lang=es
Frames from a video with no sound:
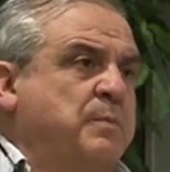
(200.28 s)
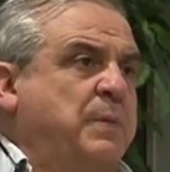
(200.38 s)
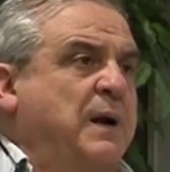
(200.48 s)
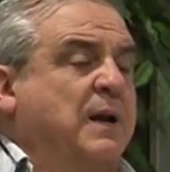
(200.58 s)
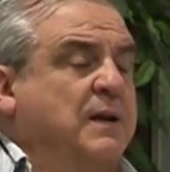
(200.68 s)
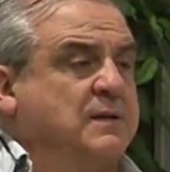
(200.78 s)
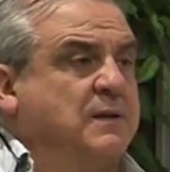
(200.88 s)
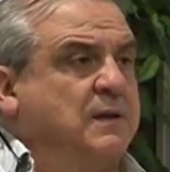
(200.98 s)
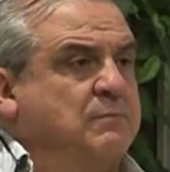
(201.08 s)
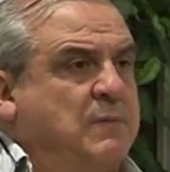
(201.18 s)
para que
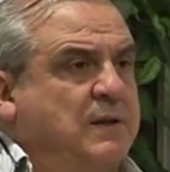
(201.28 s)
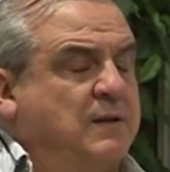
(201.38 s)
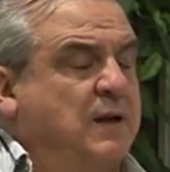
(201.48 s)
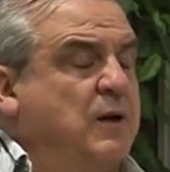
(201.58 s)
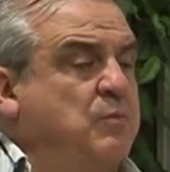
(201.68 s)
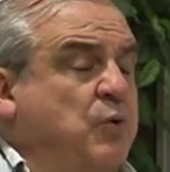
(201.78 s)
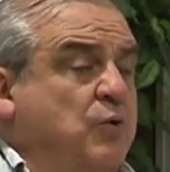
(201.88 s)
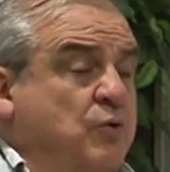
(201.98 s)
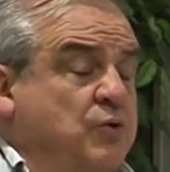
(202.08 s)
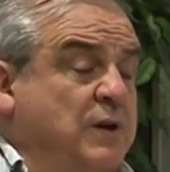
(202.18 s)
se mantenga un
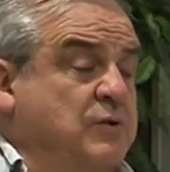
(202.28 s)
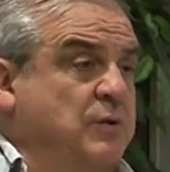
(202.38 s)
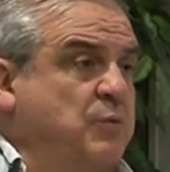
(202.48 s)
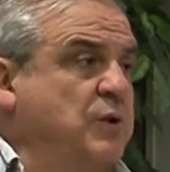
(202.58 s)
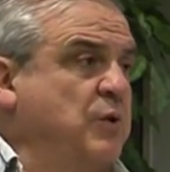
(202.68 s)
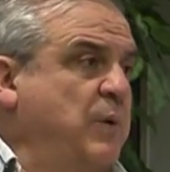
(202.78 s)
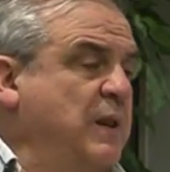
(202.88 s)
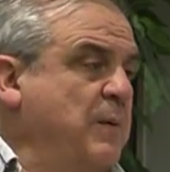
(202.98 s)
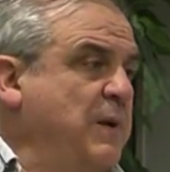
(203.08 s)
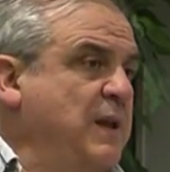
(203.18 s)
poco los derechos deportivos de
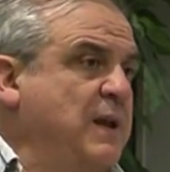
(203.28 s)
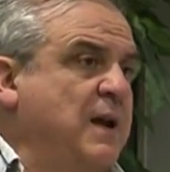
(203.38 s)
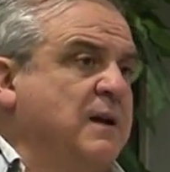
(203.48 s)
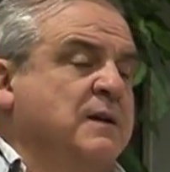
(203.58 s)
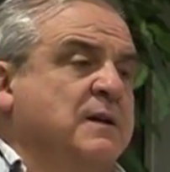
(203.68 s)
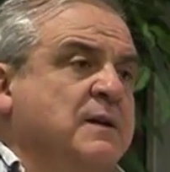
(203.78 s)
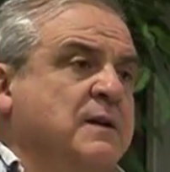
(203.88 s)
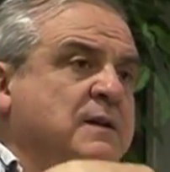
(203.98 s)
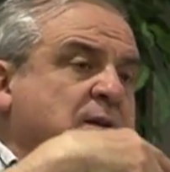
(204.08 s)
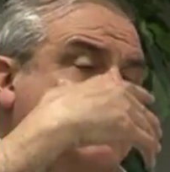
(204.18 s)
Palencia-Melilla,
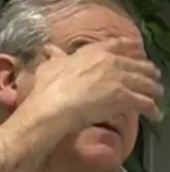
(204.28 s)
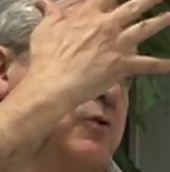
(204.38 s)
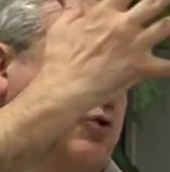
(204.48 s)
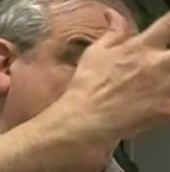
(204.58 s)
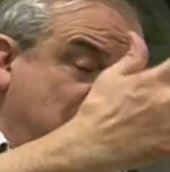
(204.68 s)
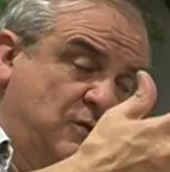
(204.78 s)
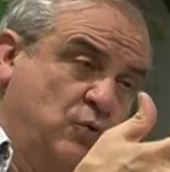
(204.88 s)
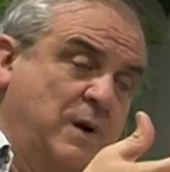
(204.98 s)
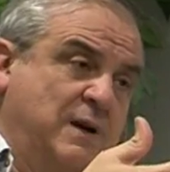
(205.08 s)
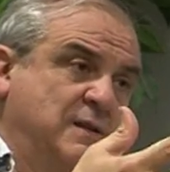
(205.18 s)
los de
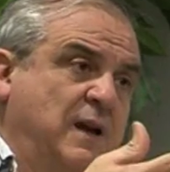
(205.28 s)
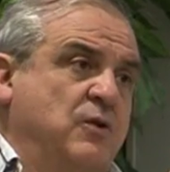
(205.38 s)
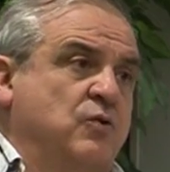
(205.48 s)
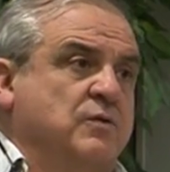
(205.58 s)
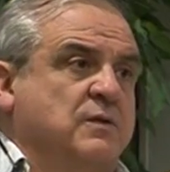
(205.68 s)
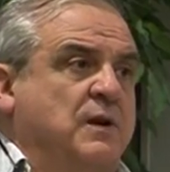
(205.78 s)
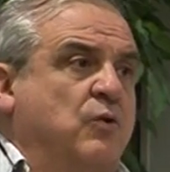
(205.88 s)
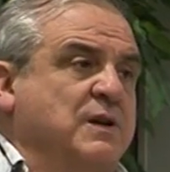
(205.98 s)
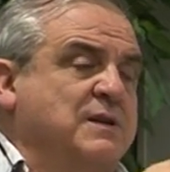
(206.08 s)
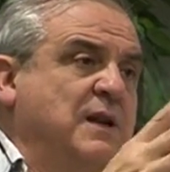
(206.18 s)
suban este año y
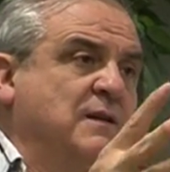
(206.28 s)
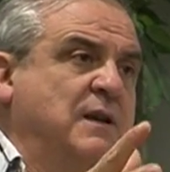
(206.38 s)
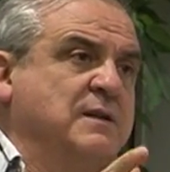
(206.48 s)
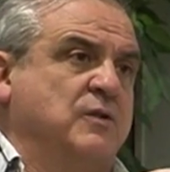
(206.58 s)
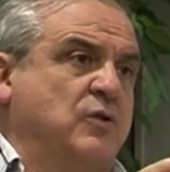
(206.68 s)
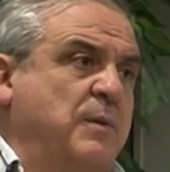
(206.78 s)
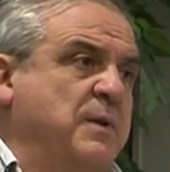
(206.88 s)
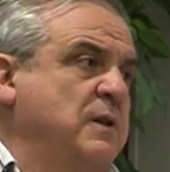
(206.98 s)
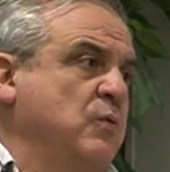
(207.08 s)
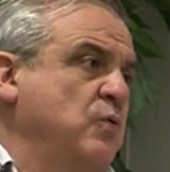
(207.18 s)
aunque sea
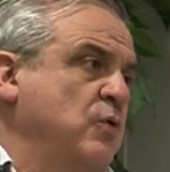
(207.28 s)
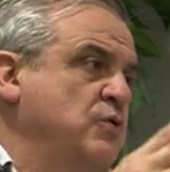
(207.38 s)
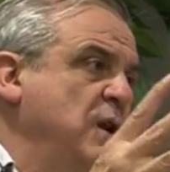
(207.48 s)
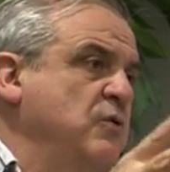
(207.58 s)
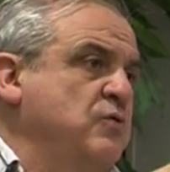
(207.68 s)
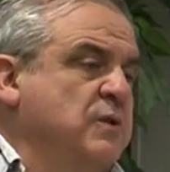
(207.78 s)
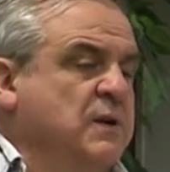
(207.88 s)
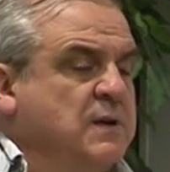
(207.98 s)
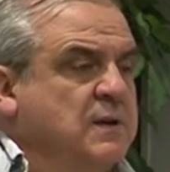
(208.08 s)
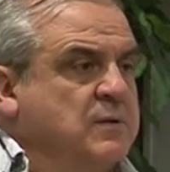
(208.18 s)
transitoriamente uno o dos años,
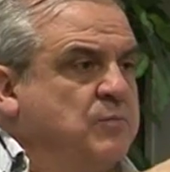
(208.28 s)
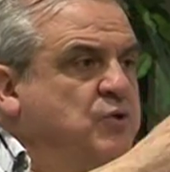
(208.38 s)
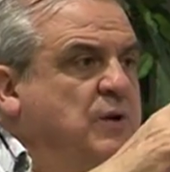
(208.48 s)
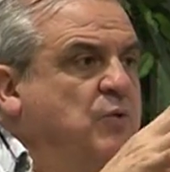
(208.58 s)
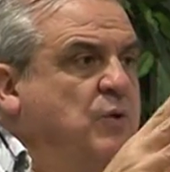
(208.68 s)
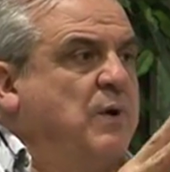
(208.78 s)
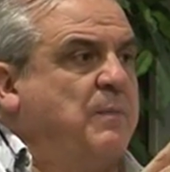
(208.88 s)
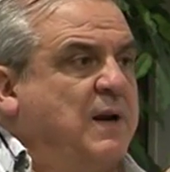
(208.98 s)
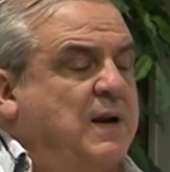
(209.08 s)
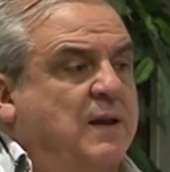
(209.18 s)
pues se logre una
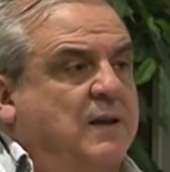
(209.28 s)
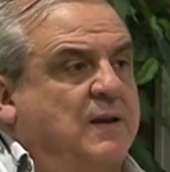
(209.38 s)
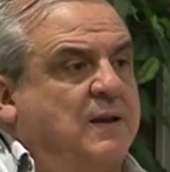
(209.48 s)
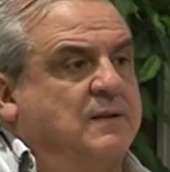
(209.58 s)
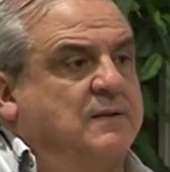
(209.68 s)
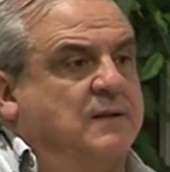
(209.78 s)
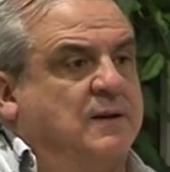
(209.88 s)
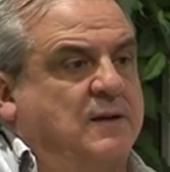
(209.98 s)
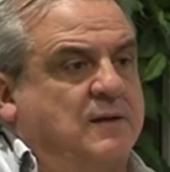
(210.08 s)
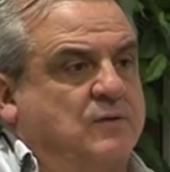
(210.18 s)
manera de que,
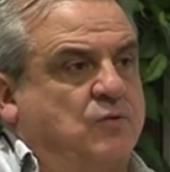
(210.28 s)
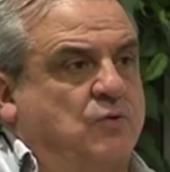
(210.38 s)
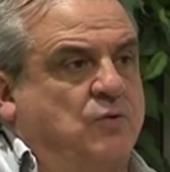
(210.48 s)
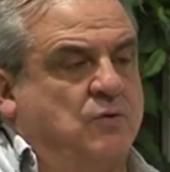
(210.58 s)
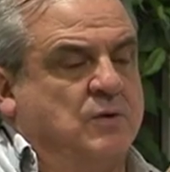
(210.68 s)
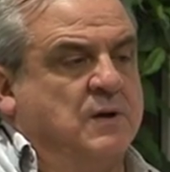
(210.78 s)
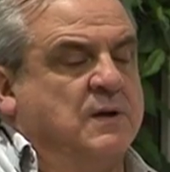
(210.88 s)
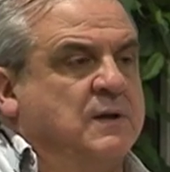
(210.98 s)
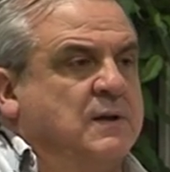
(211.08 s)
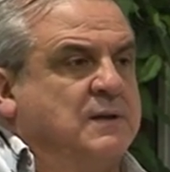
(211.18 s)
que esto
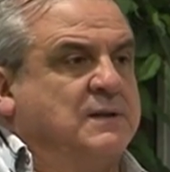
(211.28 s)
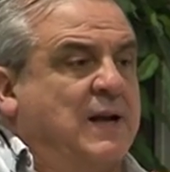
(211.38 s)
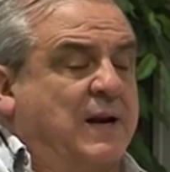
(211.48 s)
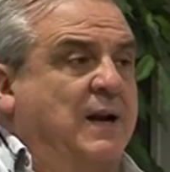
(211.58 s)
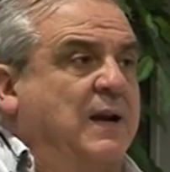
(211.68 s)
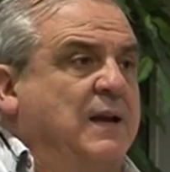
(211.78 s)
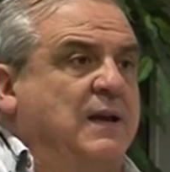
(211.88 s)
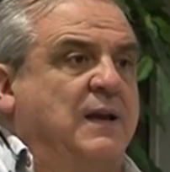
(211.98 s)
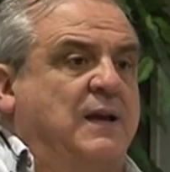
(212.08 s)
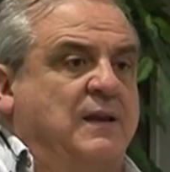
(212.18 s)
se arregle
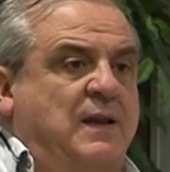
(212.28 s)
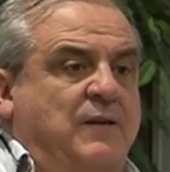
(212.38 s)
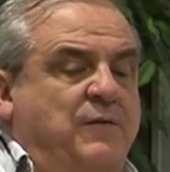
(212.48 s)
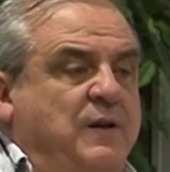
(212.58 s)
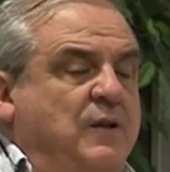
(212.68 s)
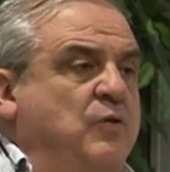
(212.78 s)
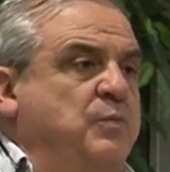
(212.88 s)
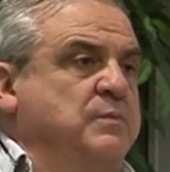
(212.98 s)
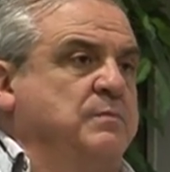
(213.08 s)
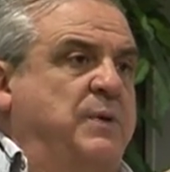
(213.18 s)
y queda definido
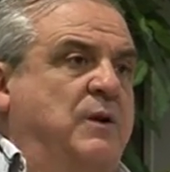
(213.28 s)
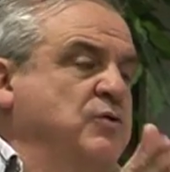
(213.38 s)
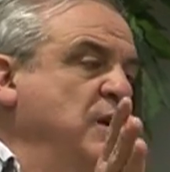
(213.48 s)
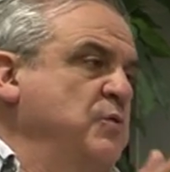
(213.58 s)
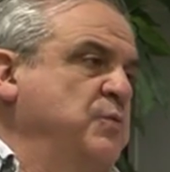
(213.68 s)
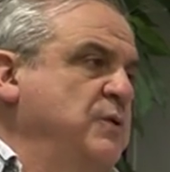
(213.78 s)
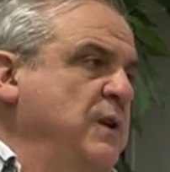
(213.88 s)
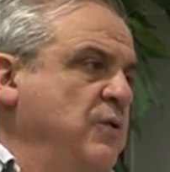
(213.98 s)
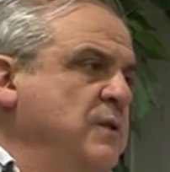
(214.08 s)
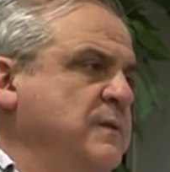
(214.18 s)
para los años
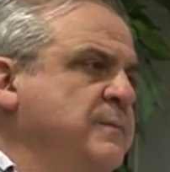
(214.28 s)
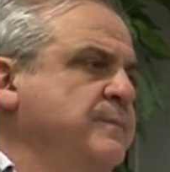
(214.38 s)
posteriores.